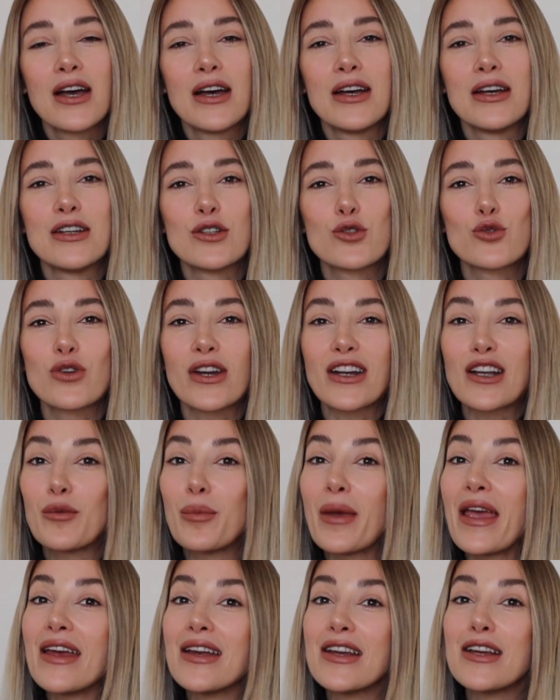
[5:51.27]
e, sürekli
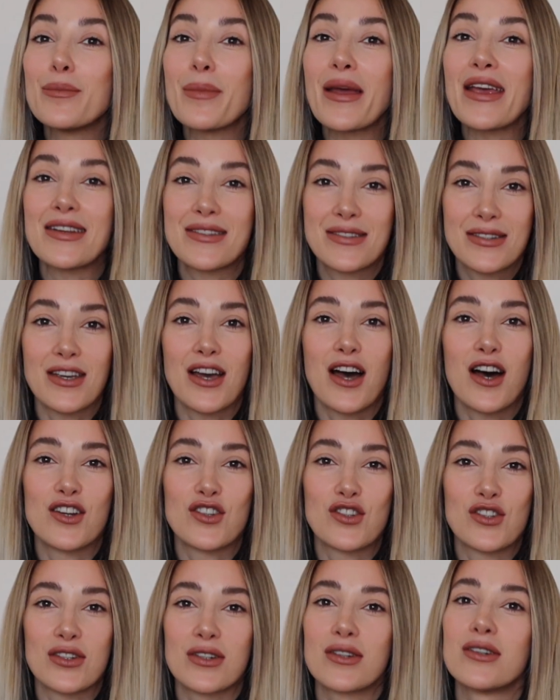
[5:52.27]
beğenilme
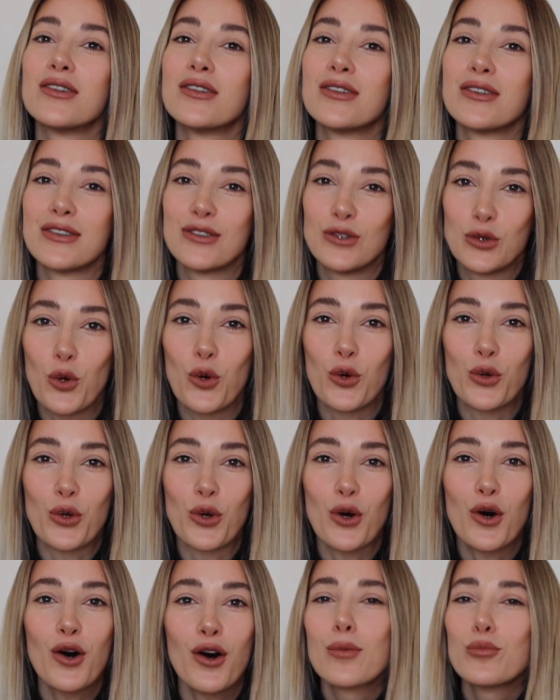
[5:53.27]
ihtiyacı
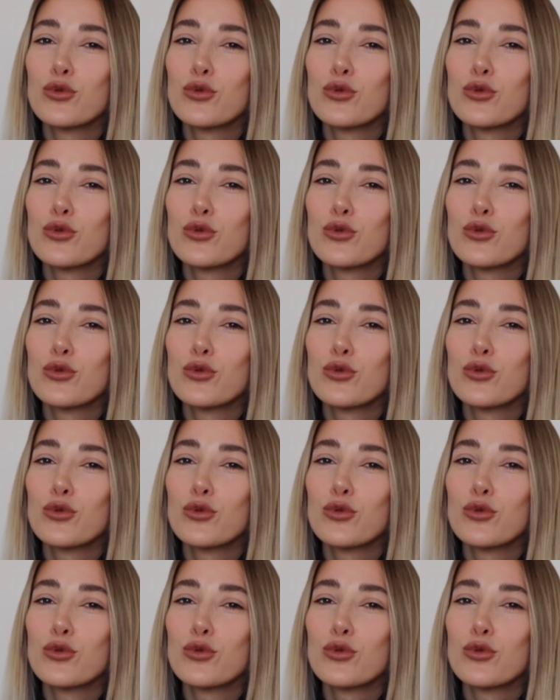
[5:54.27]
doğuyor.